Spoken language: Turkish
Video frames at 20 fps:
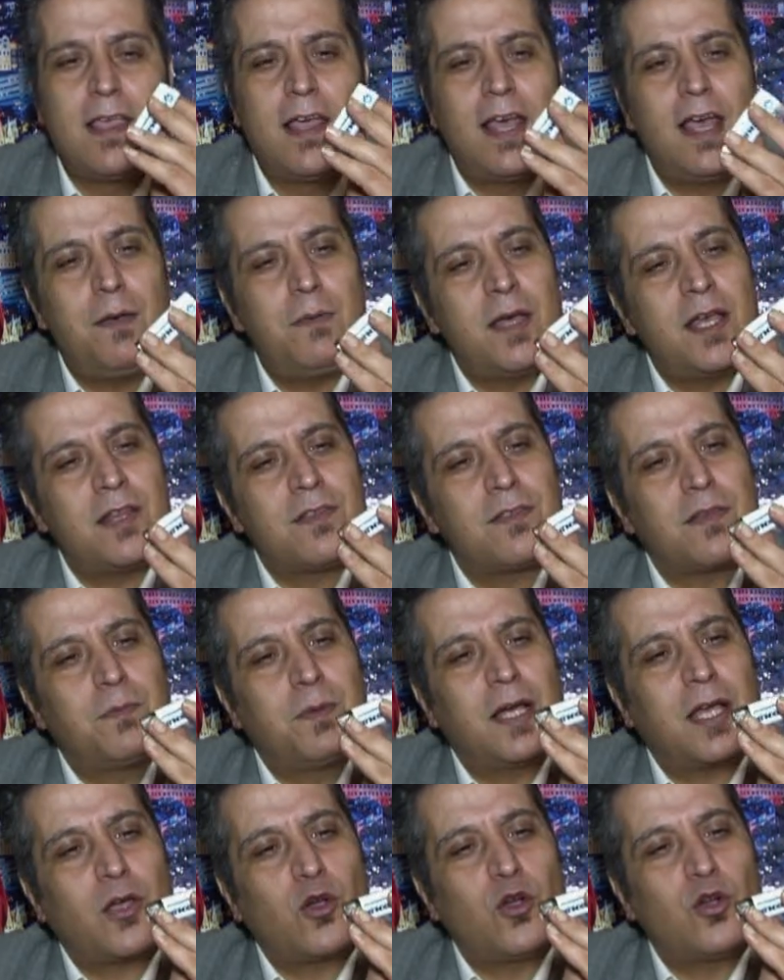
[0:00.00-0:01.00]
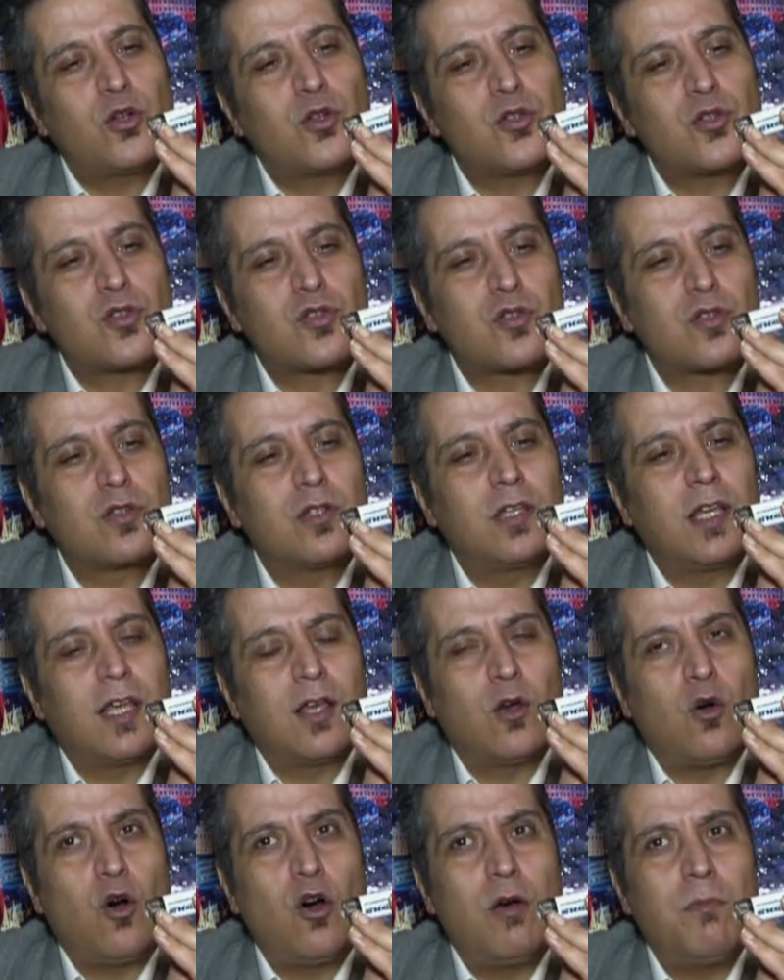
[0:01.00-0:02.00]
Hemen bakıyoruz
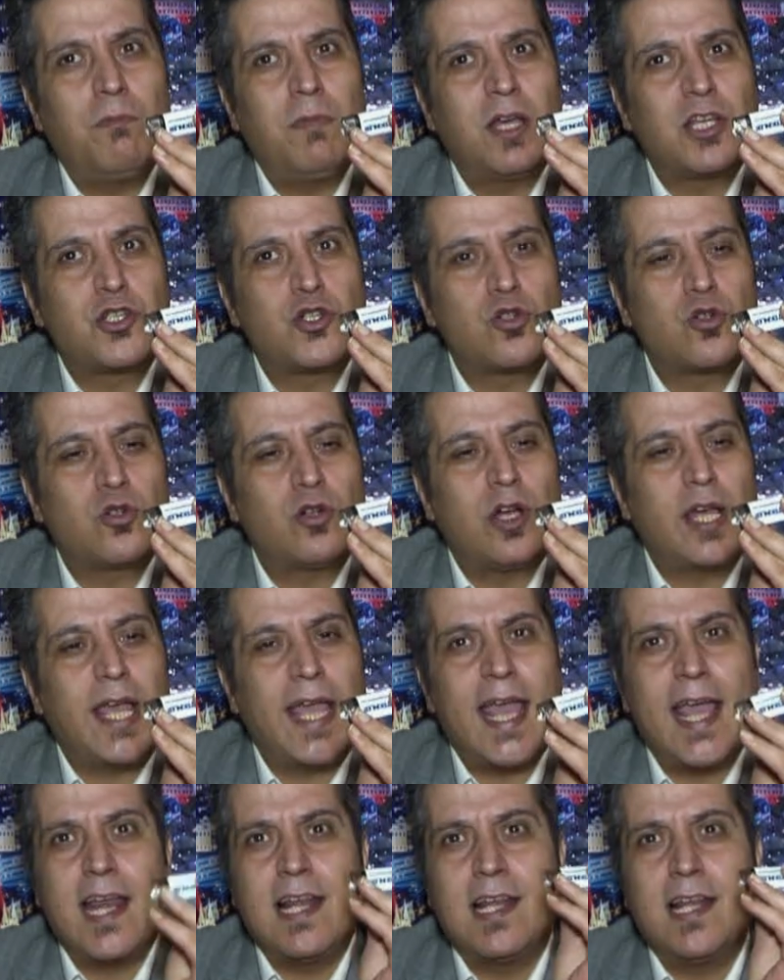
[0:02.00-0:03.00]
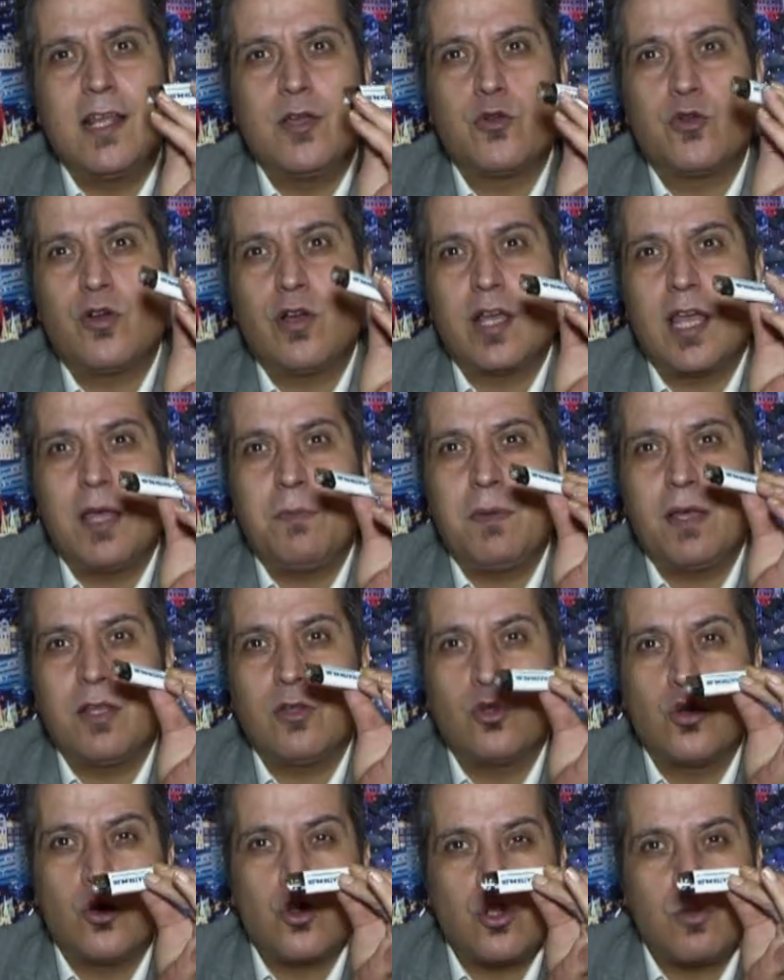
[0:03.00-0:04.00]
15 euro 50 euro hemen
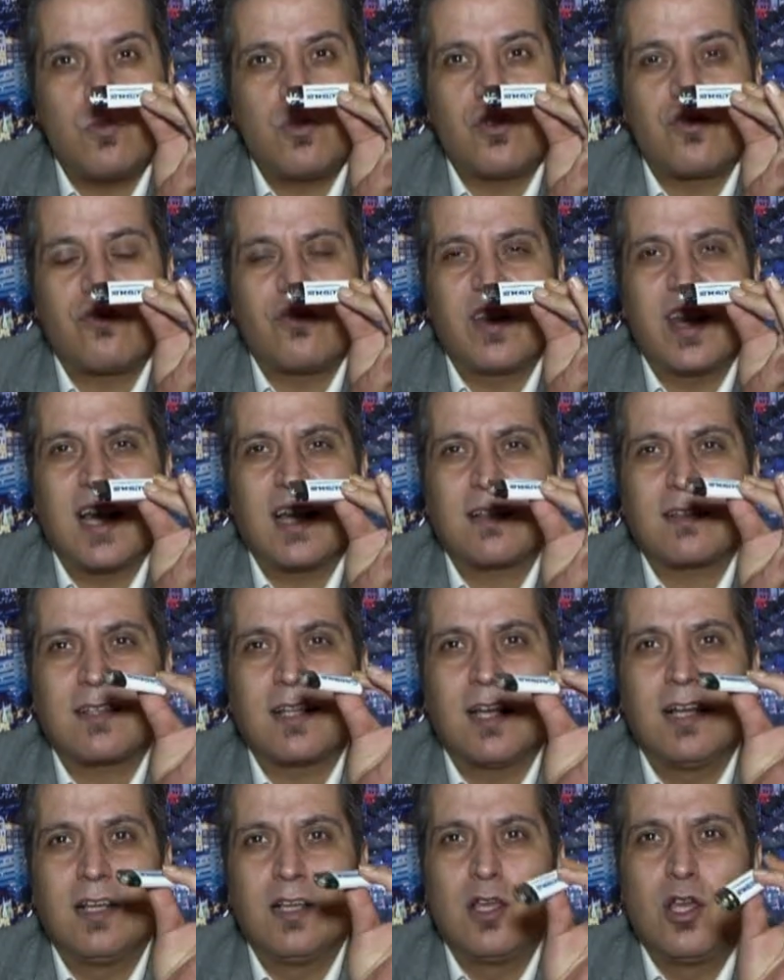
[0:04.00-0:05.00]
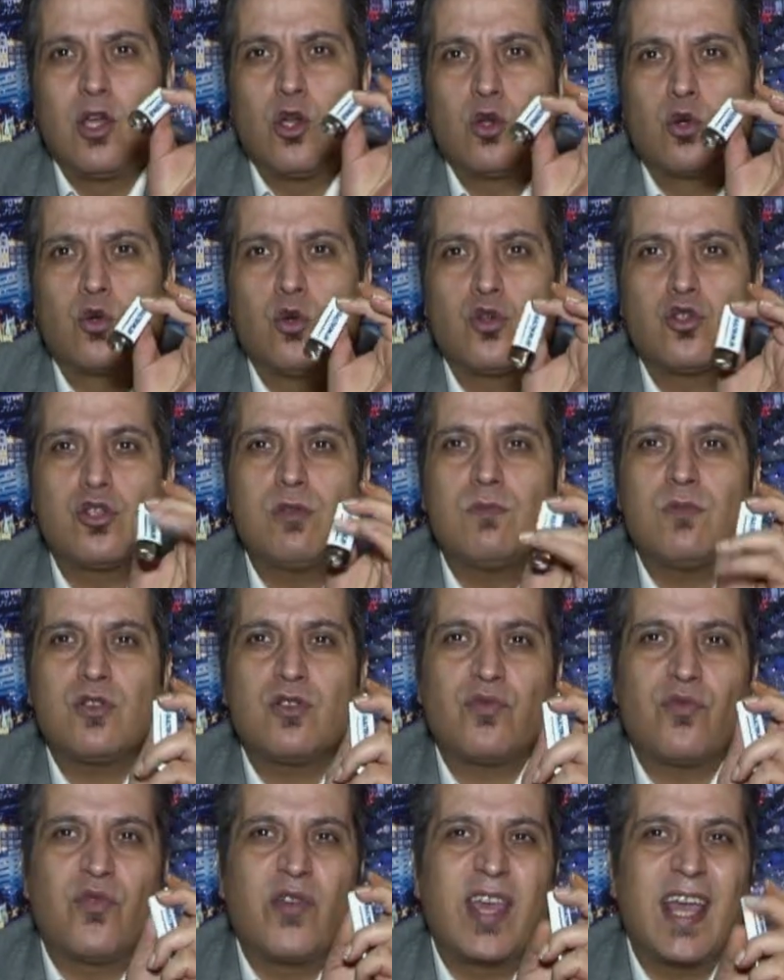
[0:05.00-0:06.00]
gözümüz fiyatla.
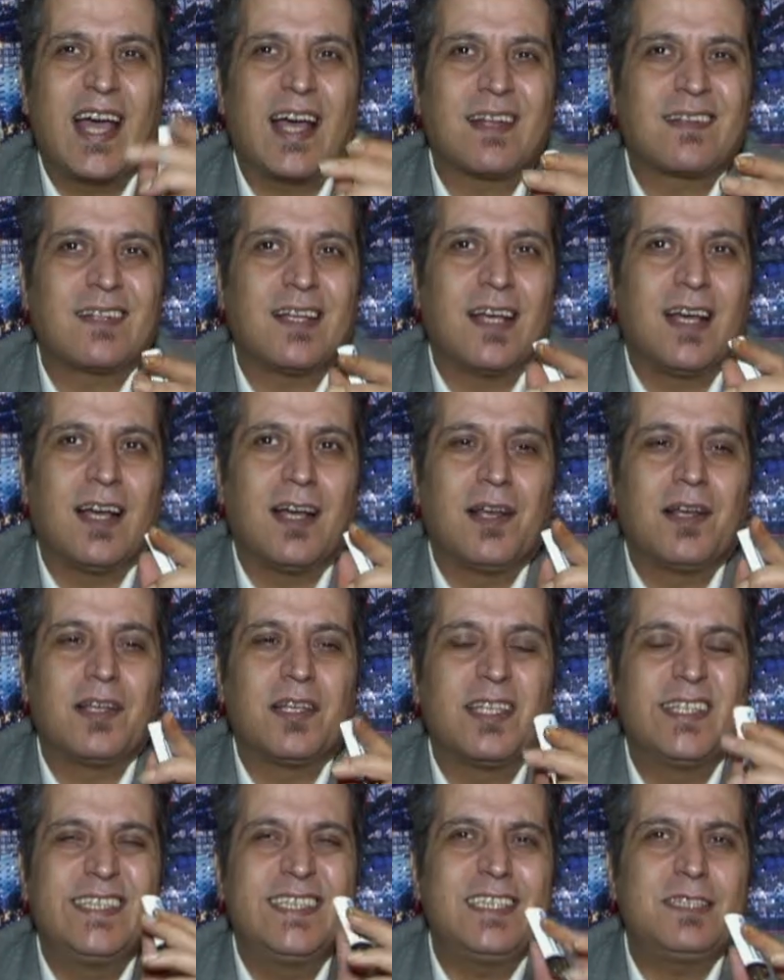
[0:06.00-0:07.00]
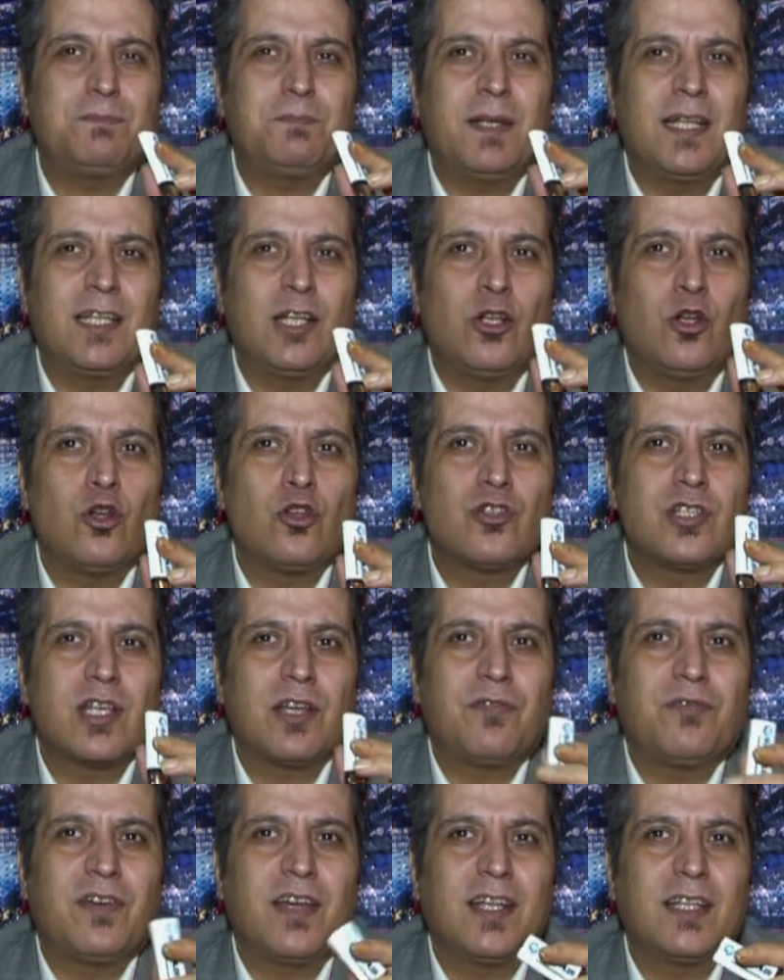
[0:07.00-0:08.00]
Gözümüz fiyata gitmeden önce
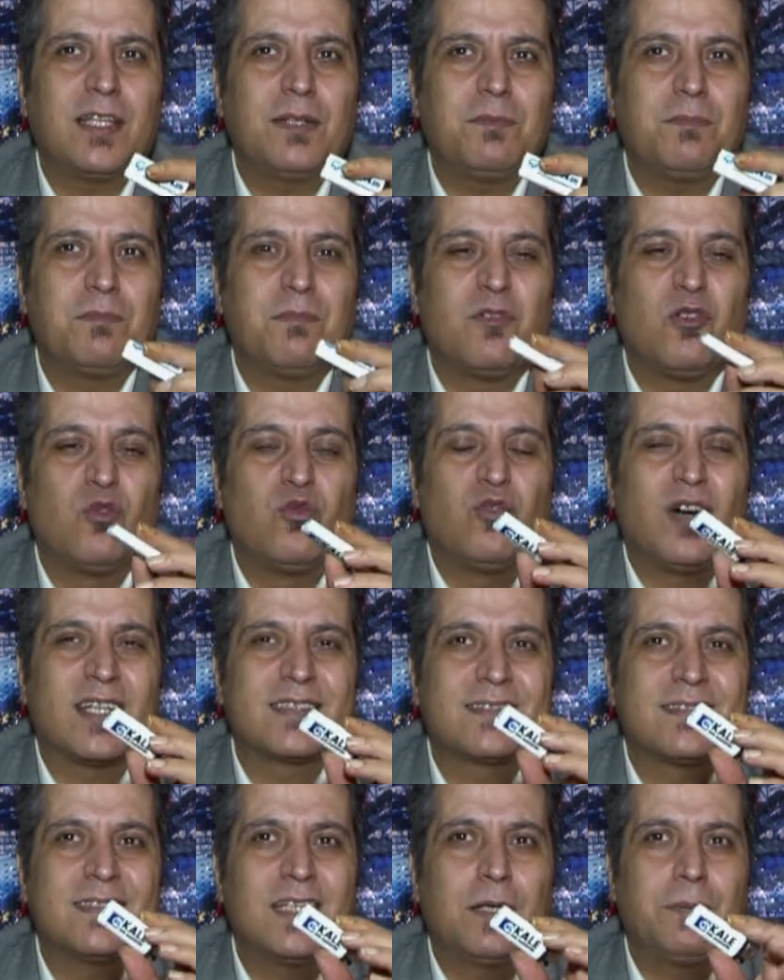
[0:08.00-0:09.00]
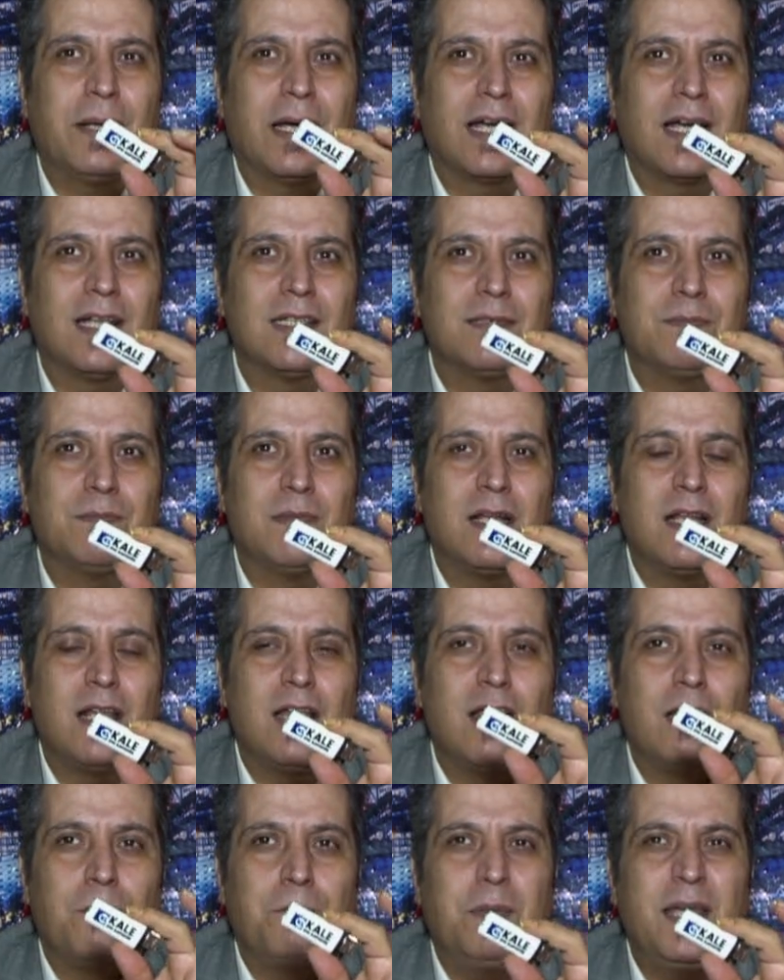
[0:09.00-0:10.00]
efendim wattına bakalım
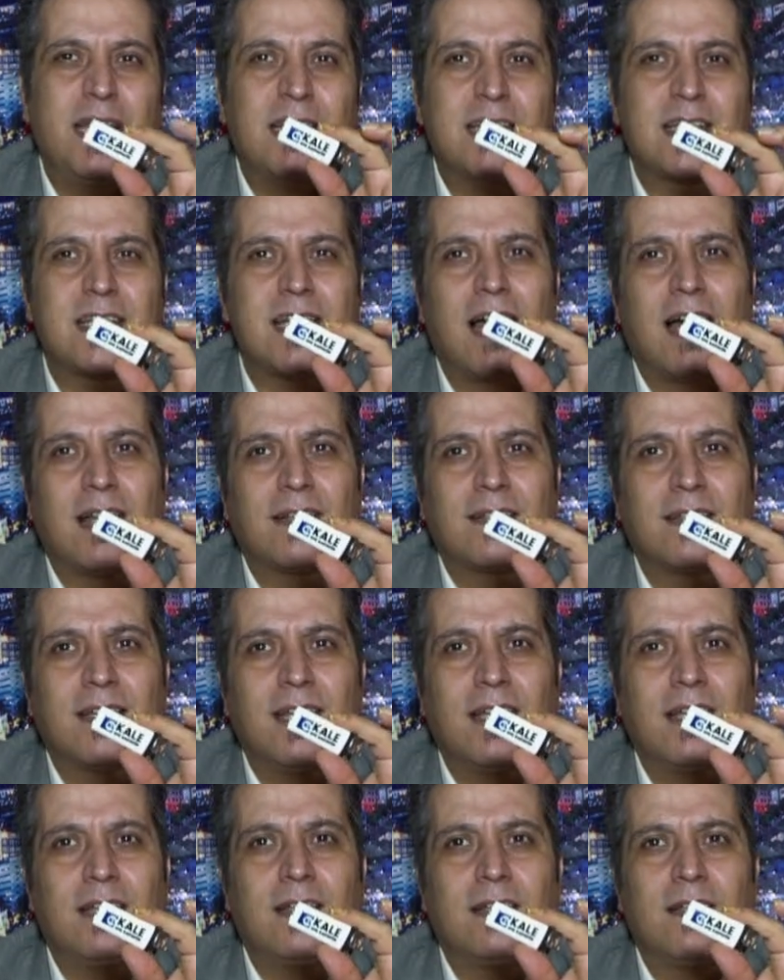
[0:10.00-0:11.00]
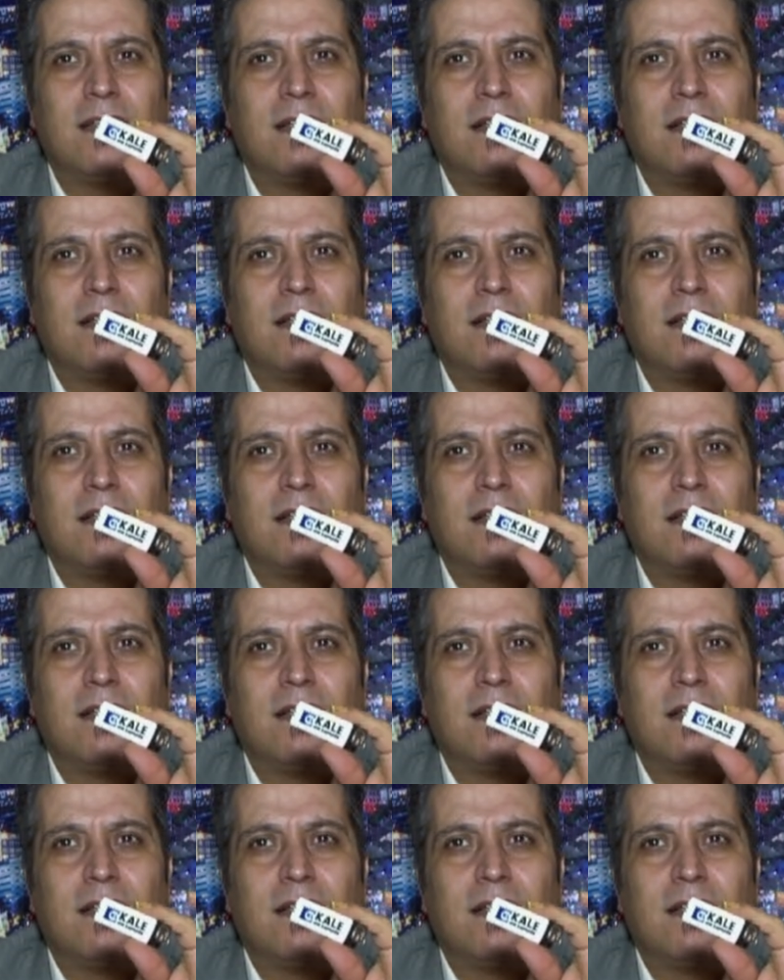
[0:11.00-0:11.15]
bir saatte